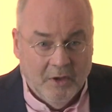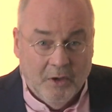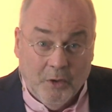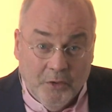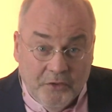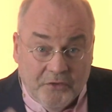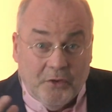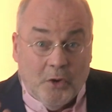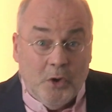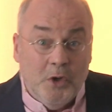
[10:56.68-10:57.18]

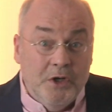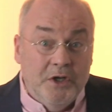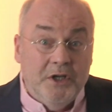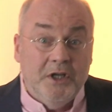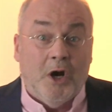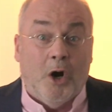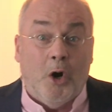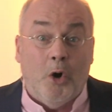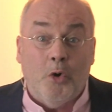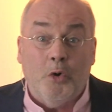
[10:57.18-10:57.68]
Und sollen
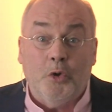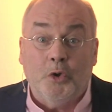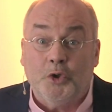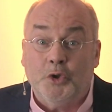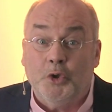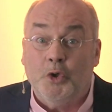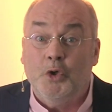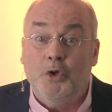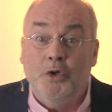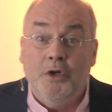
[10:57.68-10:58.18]
die Augen
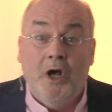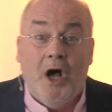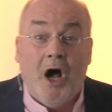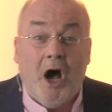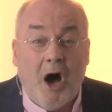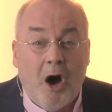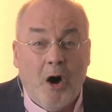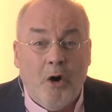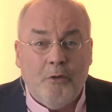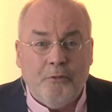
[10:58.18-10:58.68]
schon
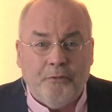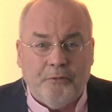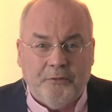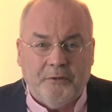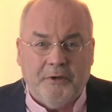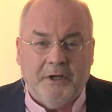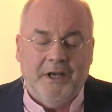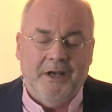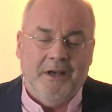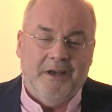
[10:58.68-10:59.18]

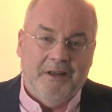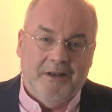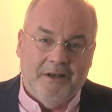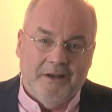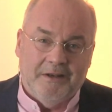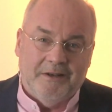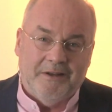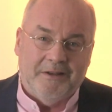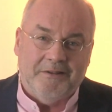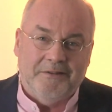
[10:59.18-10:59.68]

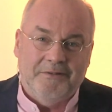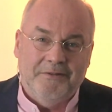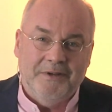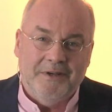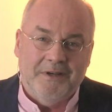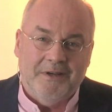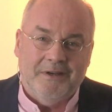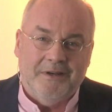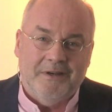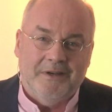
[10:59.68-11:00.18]
aufgehen, dass
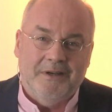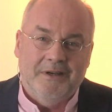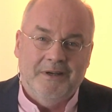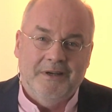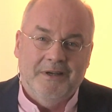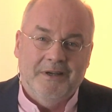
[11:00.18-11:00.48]
wir